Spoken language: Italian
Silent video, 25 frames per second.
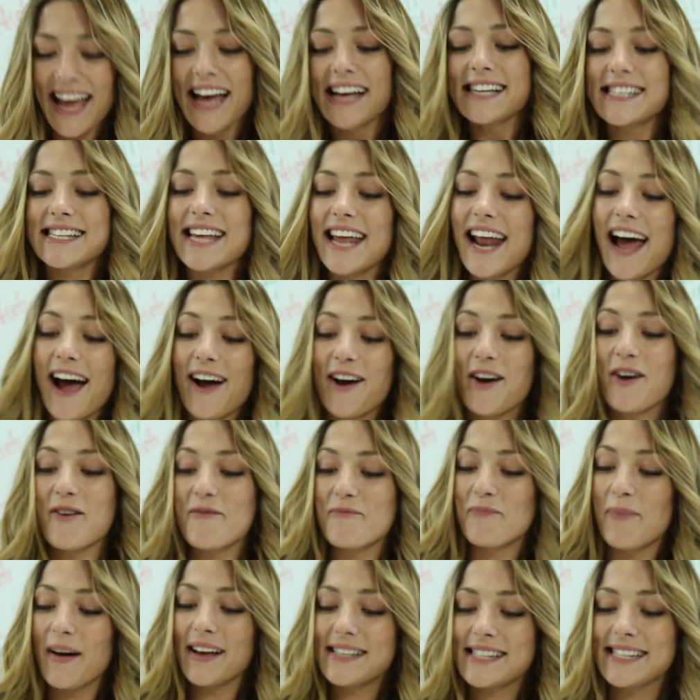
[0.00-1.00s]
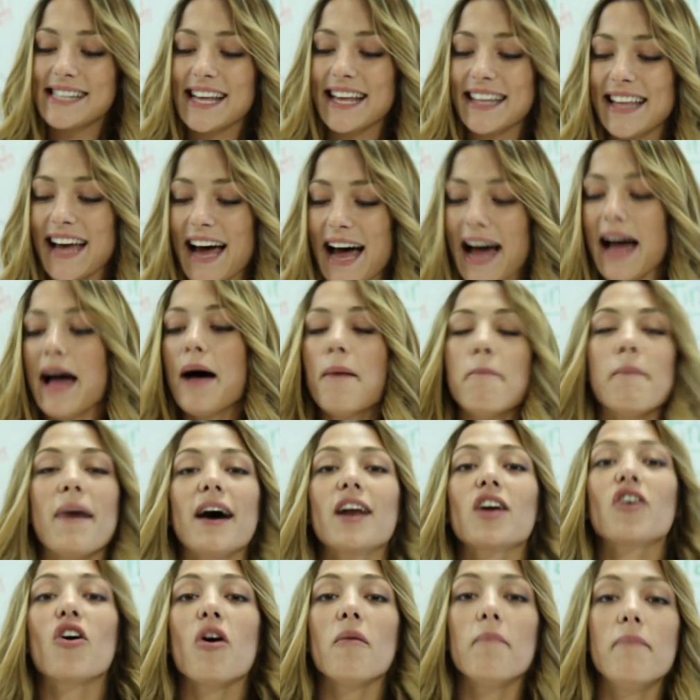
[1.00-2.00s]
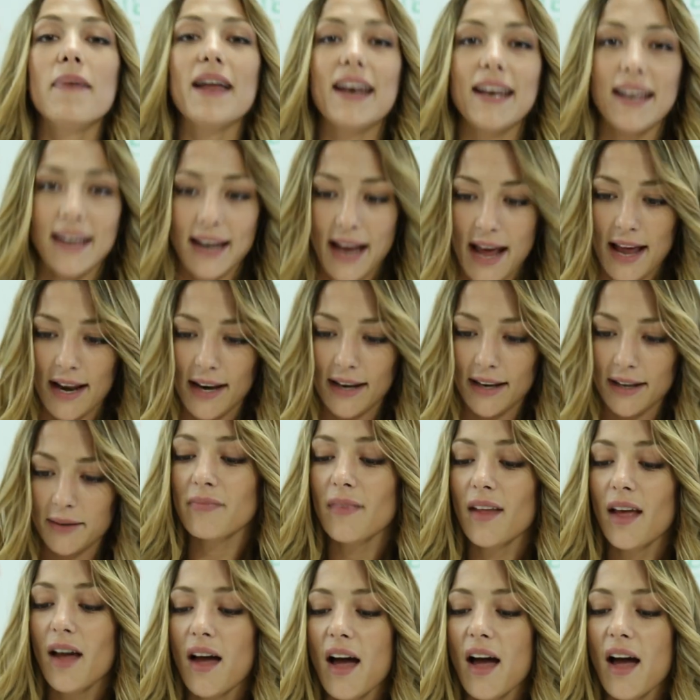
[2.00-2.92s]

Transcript: sarà composta da Marco Bellinelli,